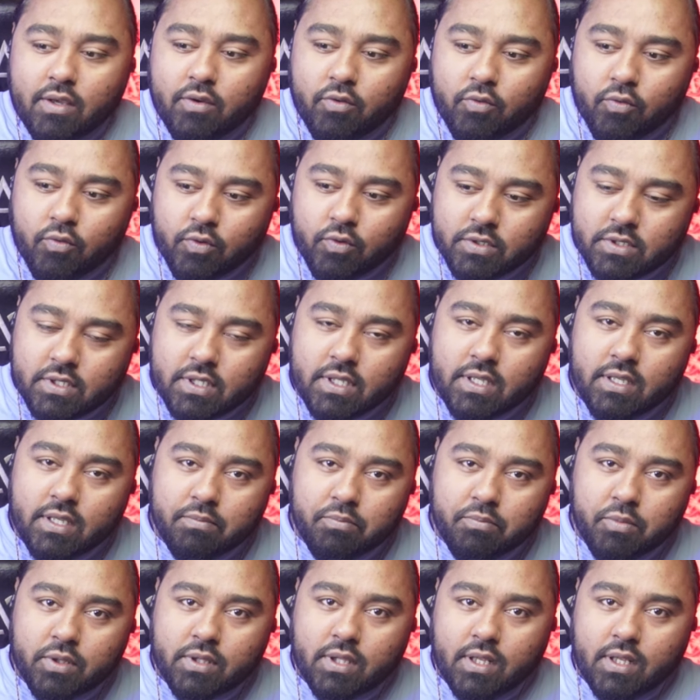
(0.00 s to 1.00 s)
उसी
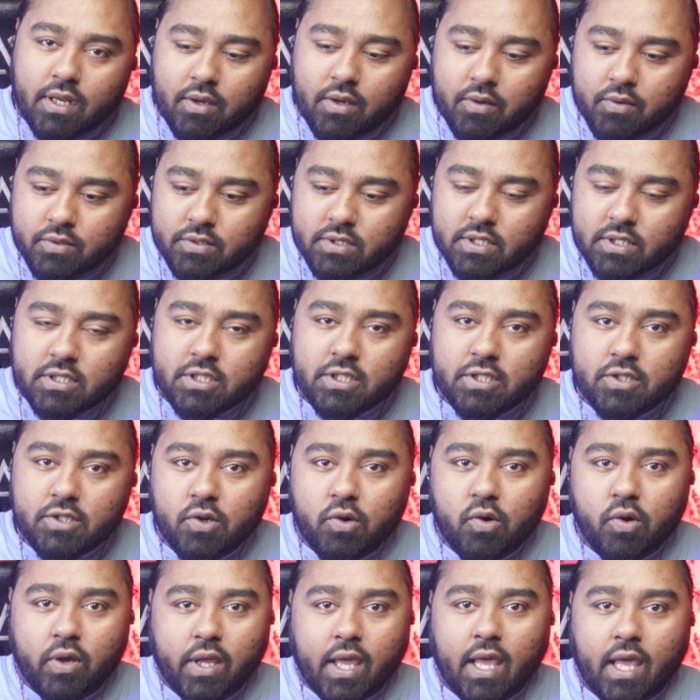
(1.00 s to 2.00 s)
बोलते ना उसी चीज़ों
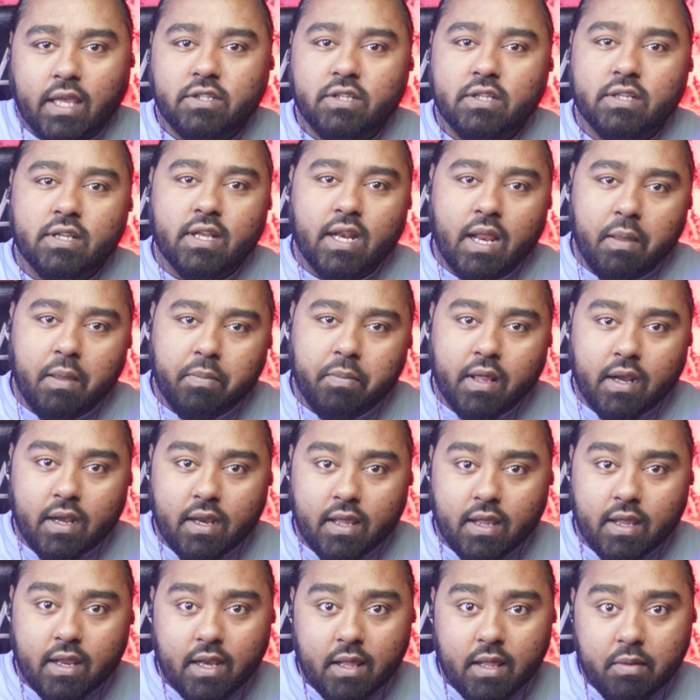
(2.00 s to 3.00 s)
को कैश एंड ग्रैप
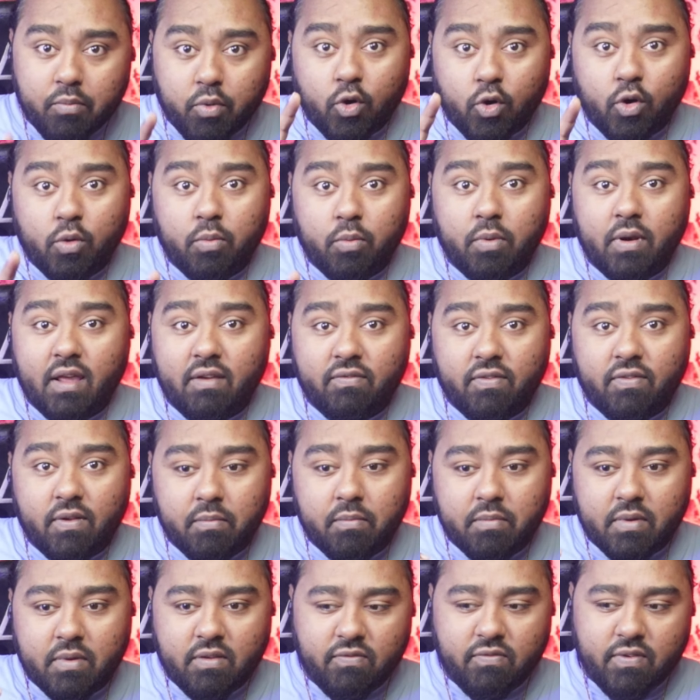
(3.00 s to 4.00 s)
करने के लिए भूल भुलैया
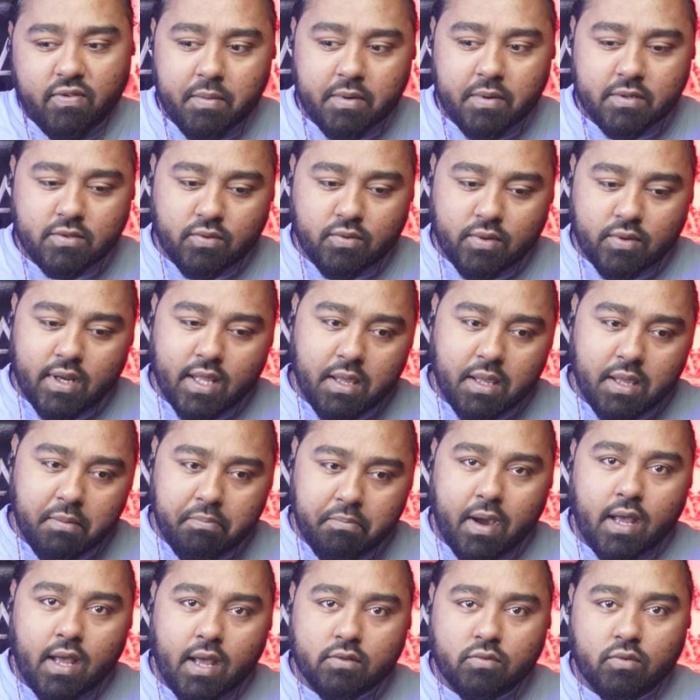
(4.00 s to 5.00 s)
फिल्म की फेमस होने के
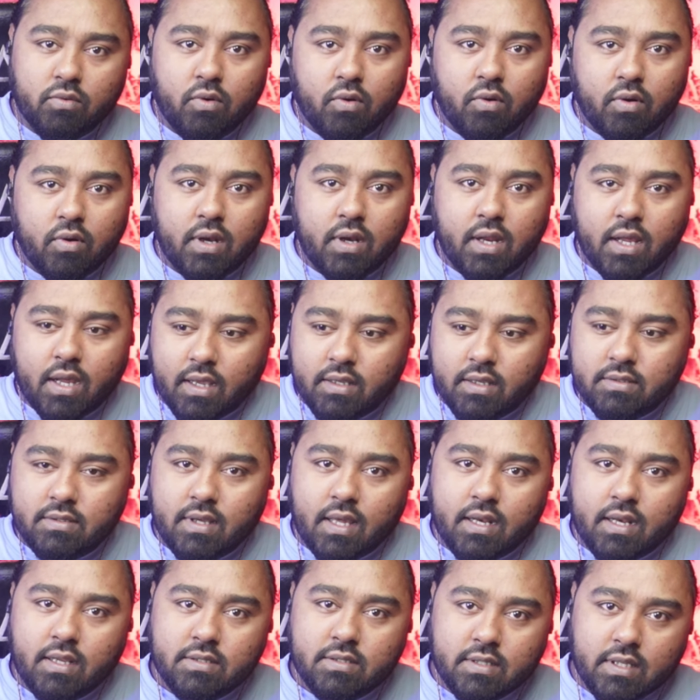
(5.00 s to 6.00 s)
बाद उन लोगों ने कई
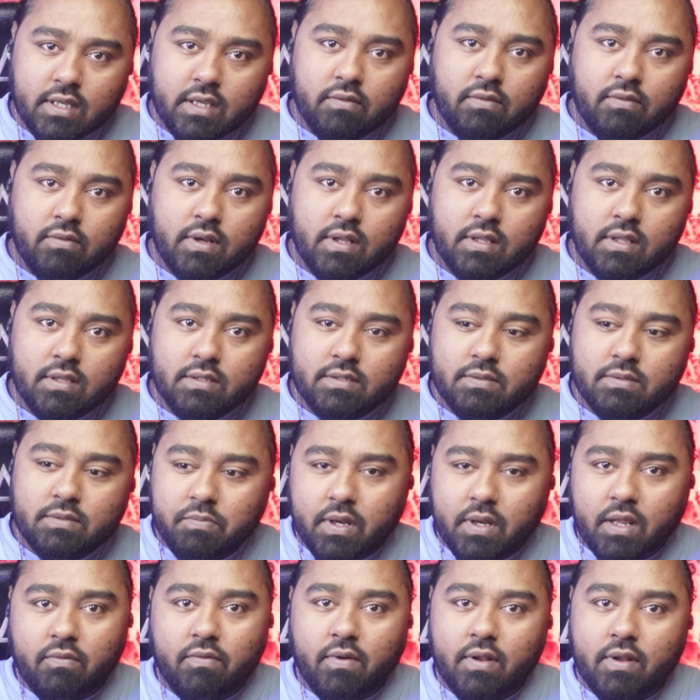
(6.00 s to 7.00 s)
सारे सीक्वल्स
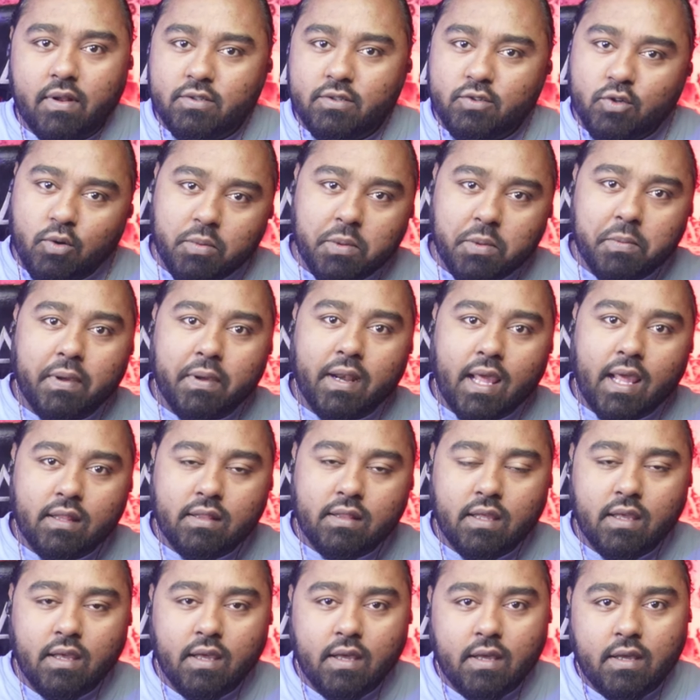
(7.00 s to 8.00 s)
प्रीक्वल जो भी बनाए
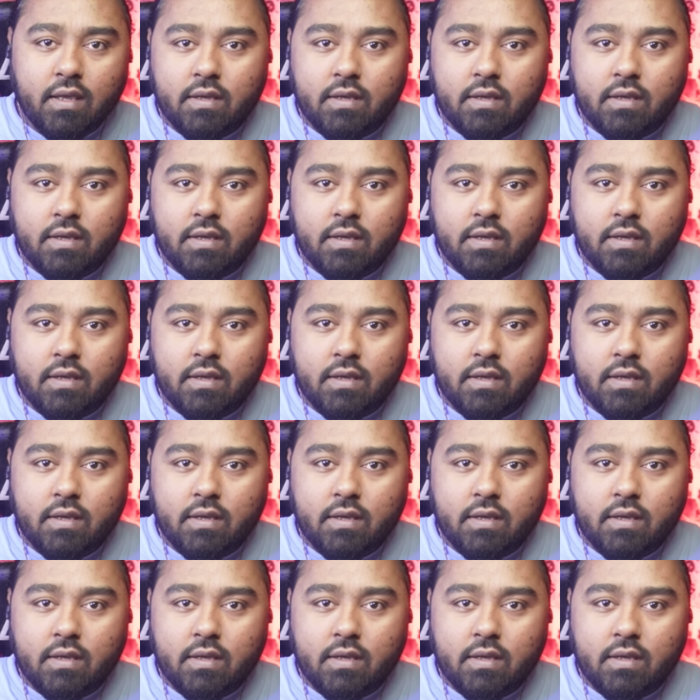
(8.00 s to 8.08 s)
थे